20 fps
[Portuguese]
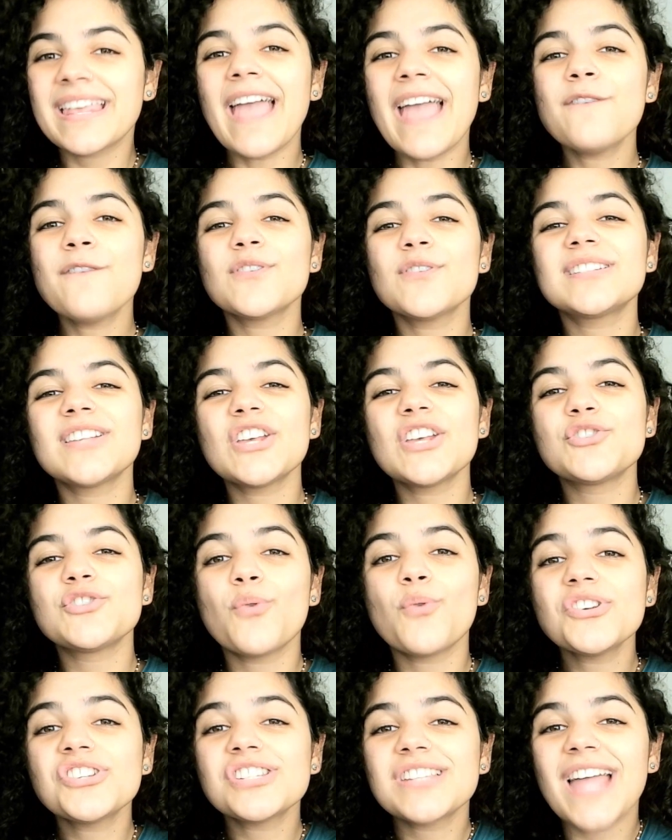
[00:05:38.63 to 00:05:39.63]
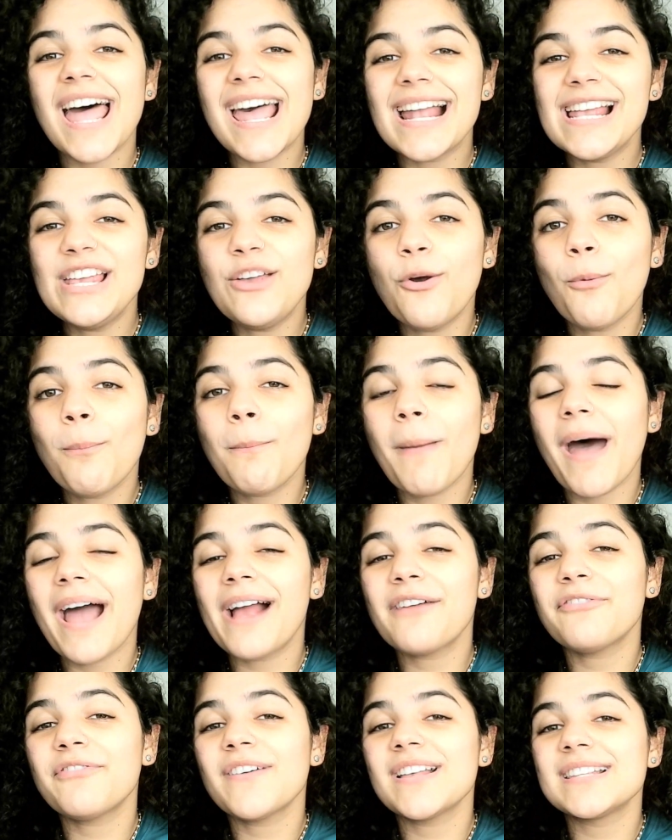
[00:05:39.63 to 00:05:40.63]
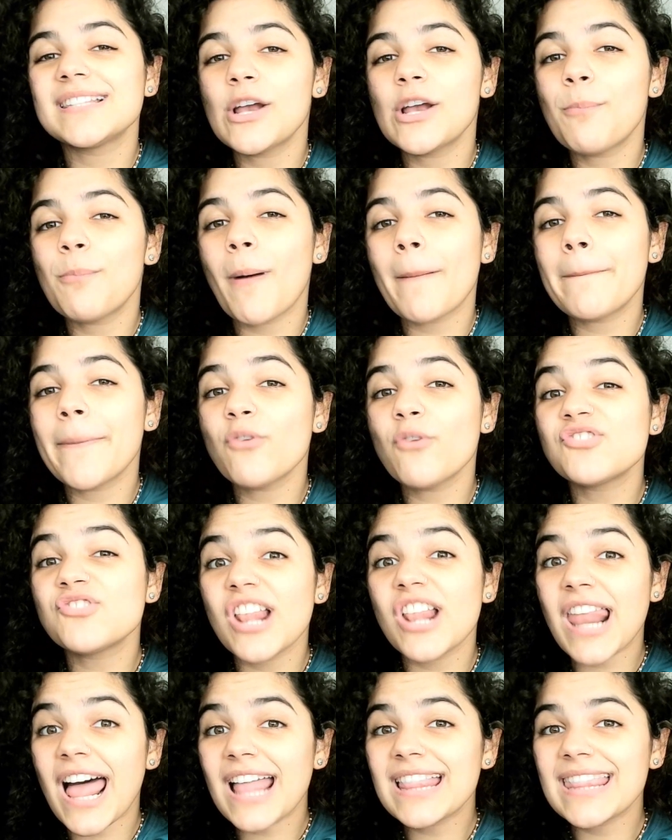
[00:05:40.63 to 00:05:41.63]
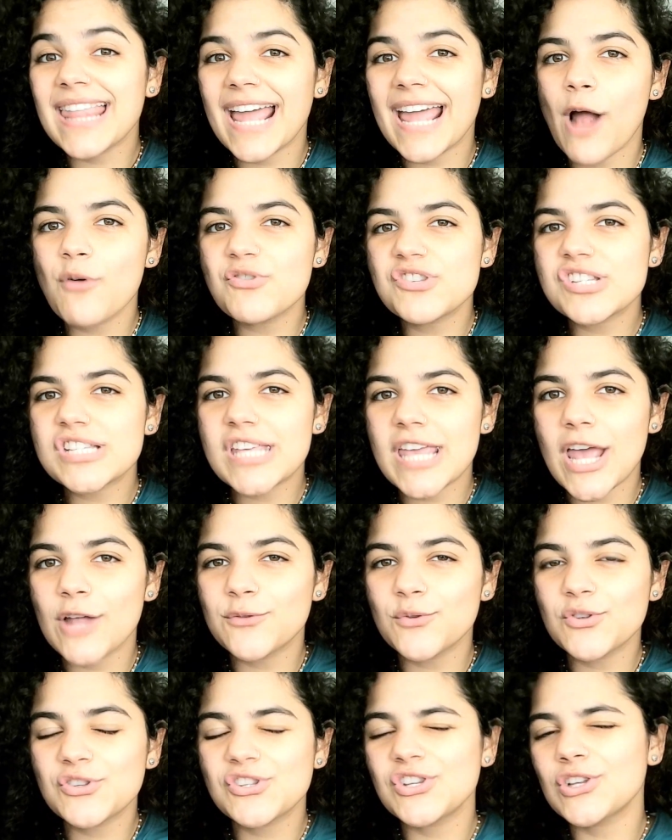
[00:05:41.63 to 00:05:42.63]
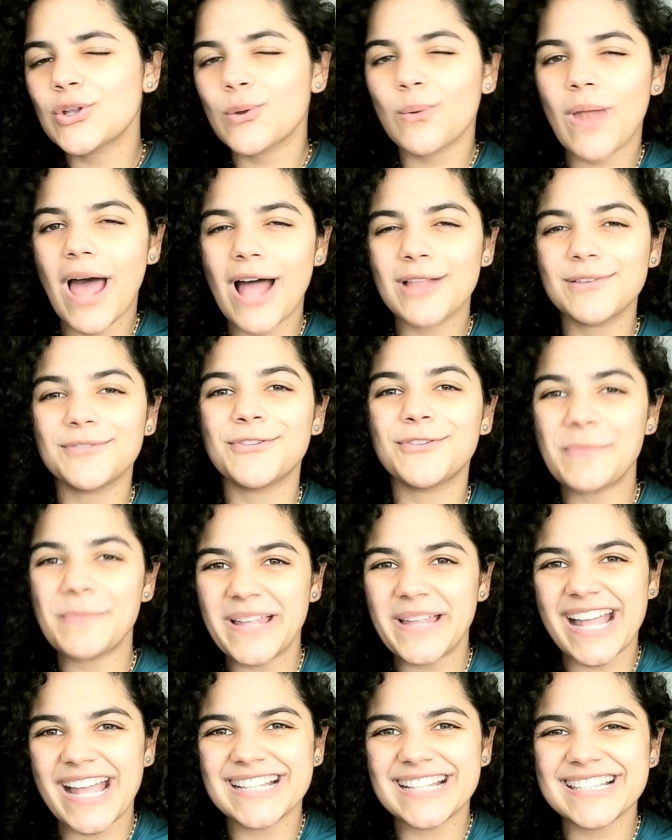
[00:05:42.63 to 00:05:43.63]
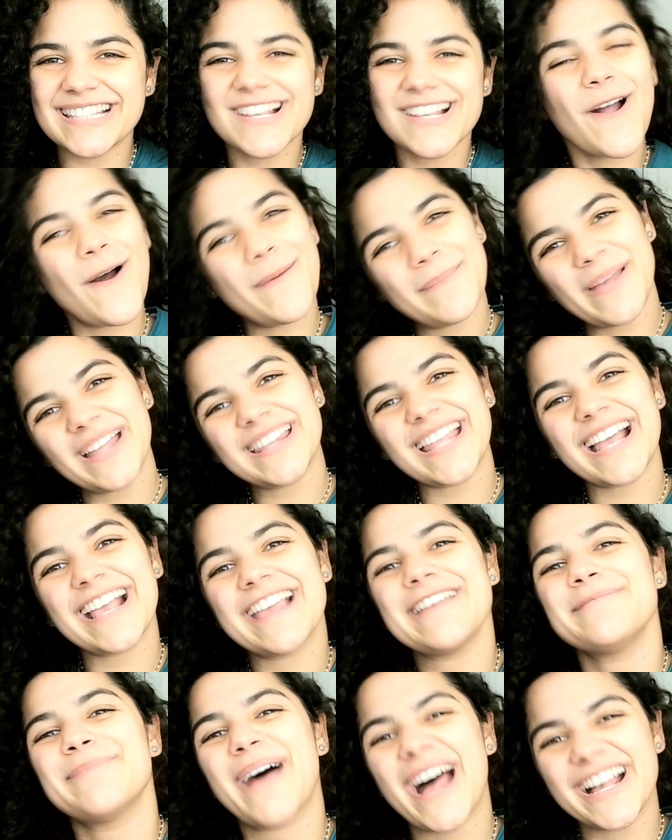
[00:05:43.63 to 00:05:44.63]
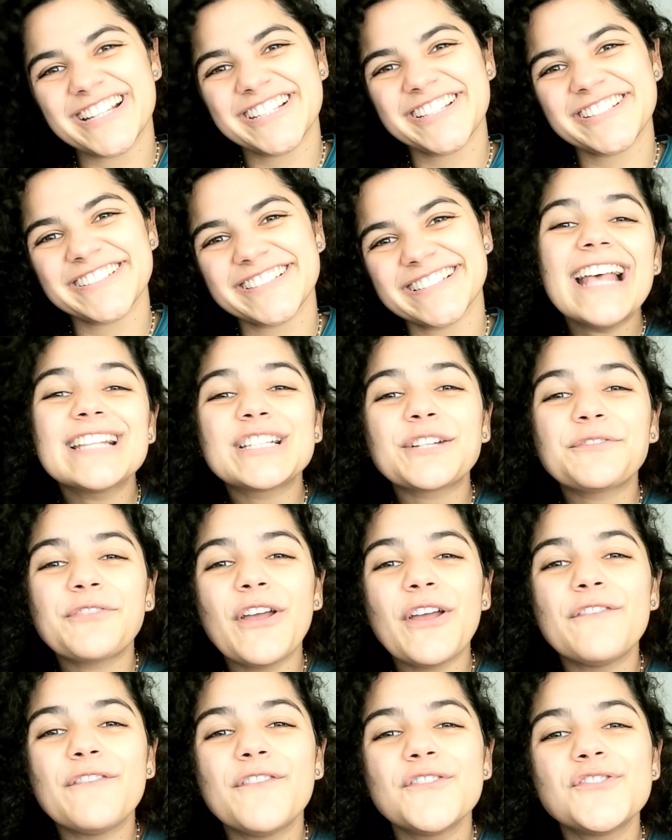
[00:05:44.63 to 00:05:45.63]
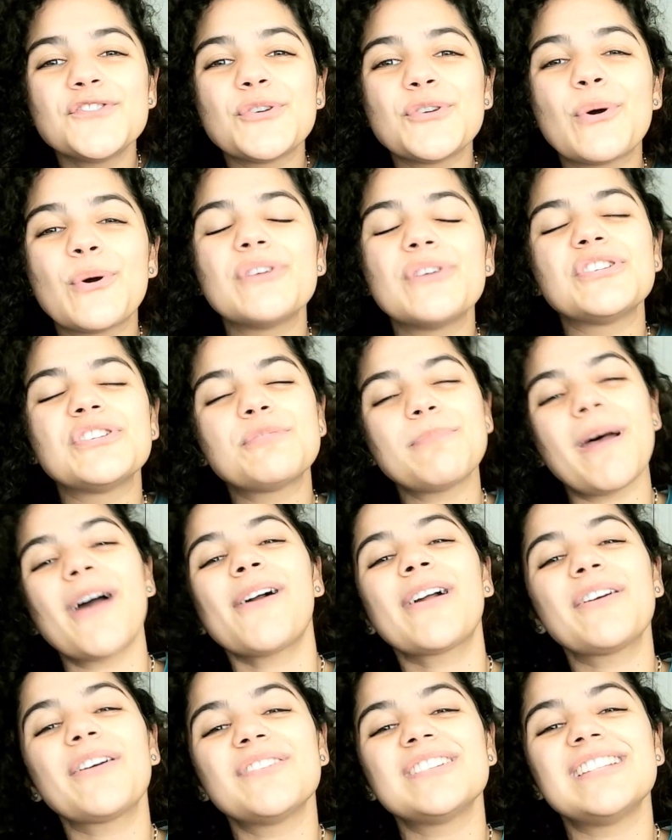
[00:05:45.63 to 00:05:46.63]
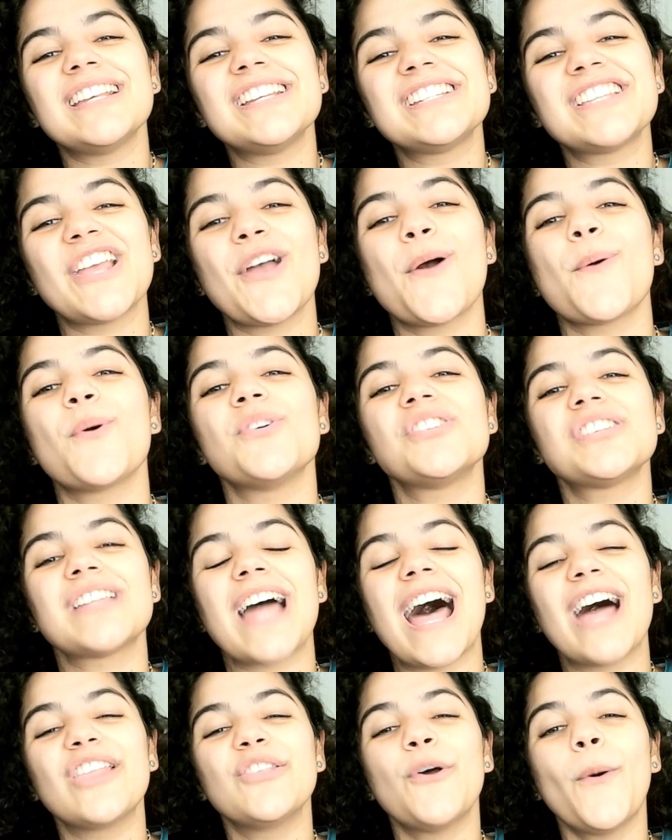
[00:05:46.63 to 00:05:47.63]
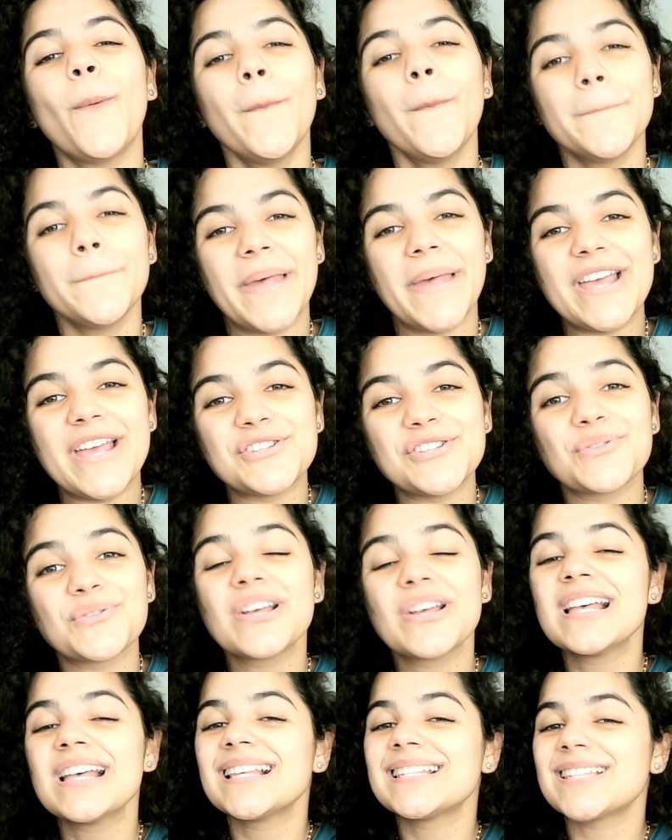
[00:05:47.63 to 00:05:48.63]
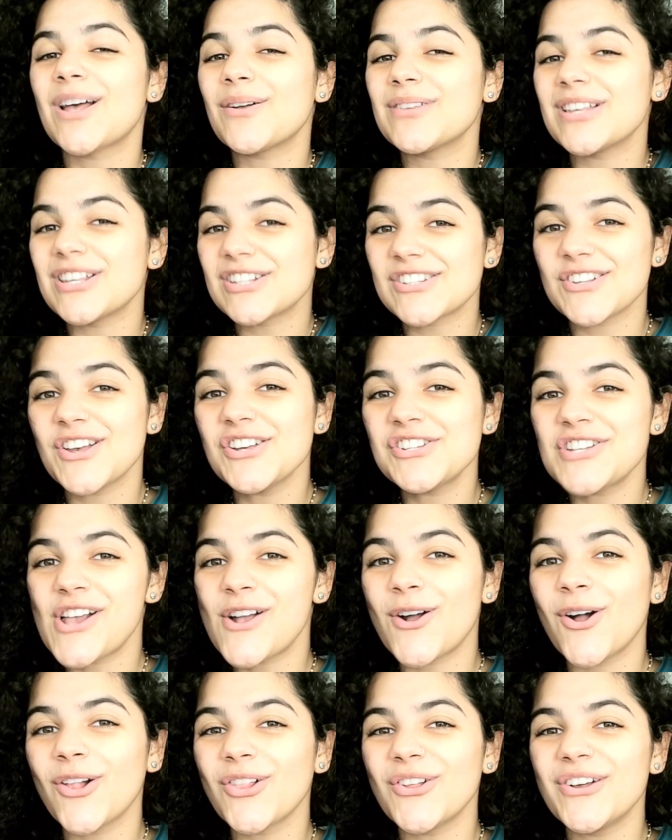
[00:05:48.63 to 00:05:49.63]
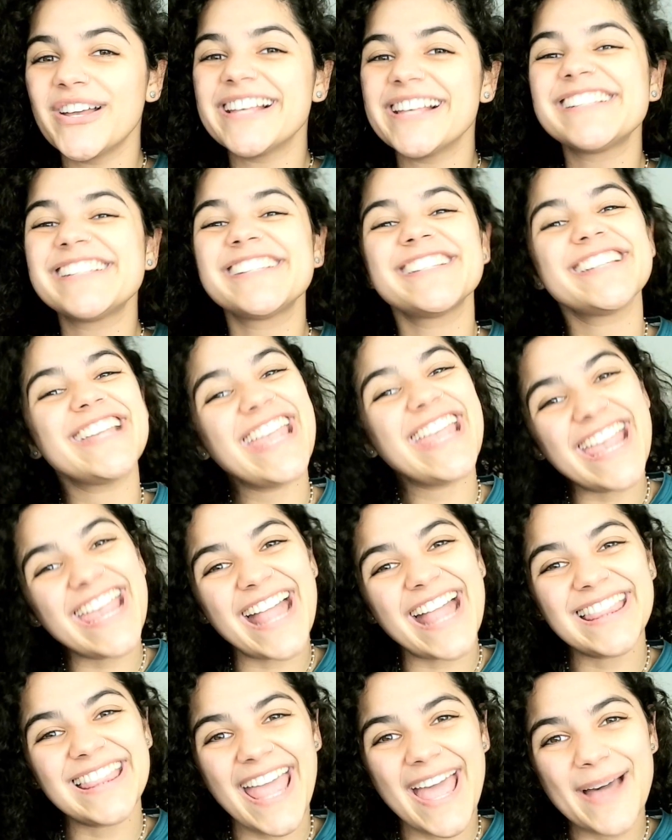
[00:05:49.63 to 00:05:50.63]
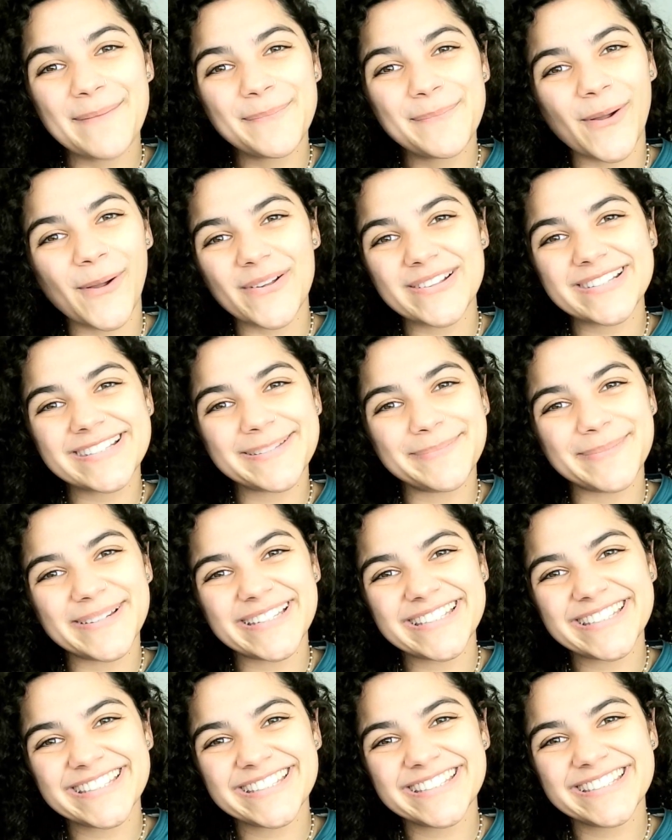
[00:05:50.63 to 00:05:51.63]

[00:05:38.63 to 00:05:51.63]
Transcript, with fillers: Quem vocês gostariam para fazer o papel de lateral esquerdo titular do Fluminense? Comenta aqui embaixo. Esse foi o vídeo de hoje, espero que vocês tenham gostado. Um beijo, saudações tricolores e até a próxima.